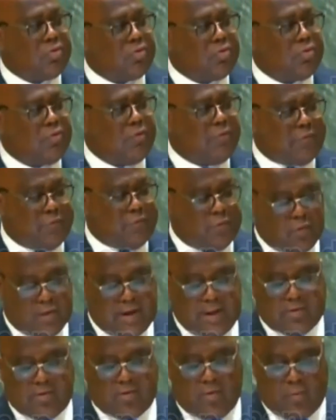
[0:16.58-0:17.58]
une
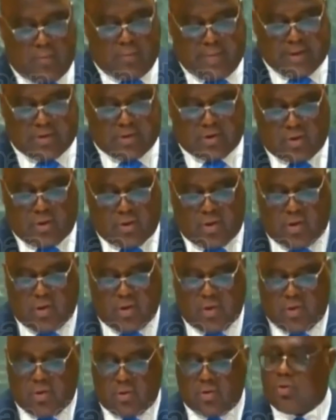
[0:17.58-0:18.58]
violation majeure
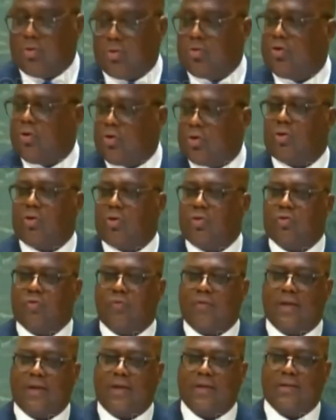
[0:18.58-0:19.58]
de notre
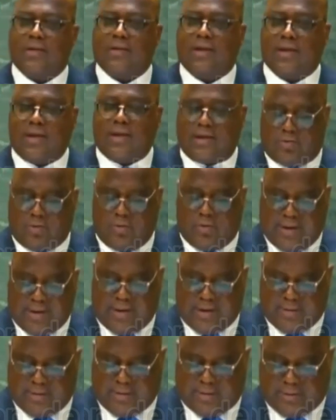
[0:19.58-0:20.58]
souveraineté nationale.
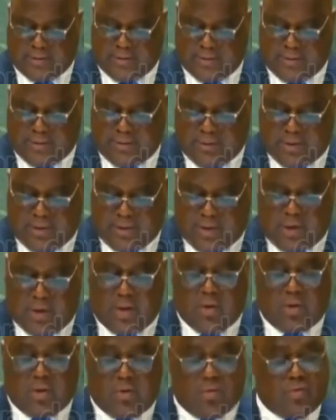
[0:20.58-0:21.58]

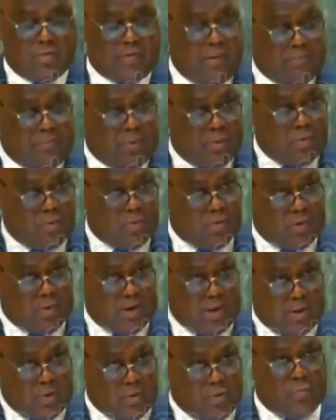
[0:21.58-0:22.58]
Nous appelons
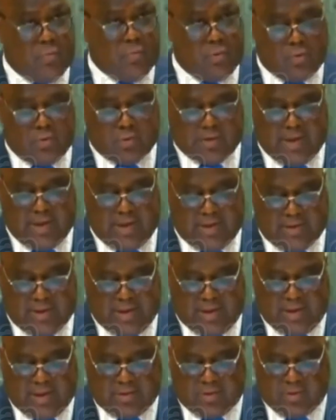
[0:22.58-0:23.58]
la communauté
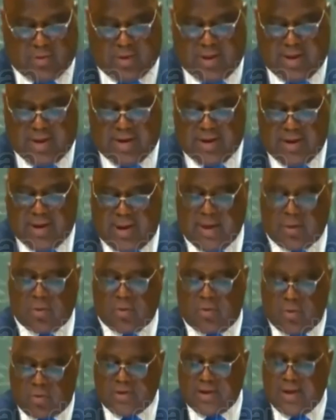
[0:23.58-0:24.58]
internationale à
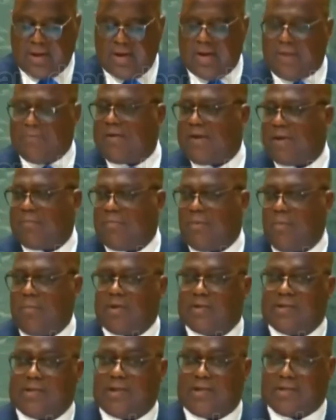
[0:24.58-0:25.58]
condamner
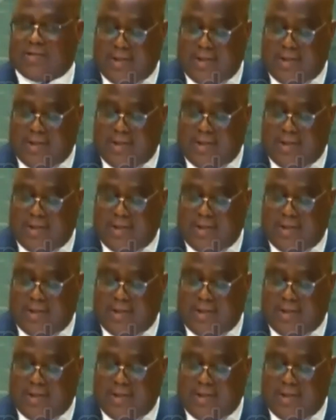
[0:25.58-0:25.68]
fermement ces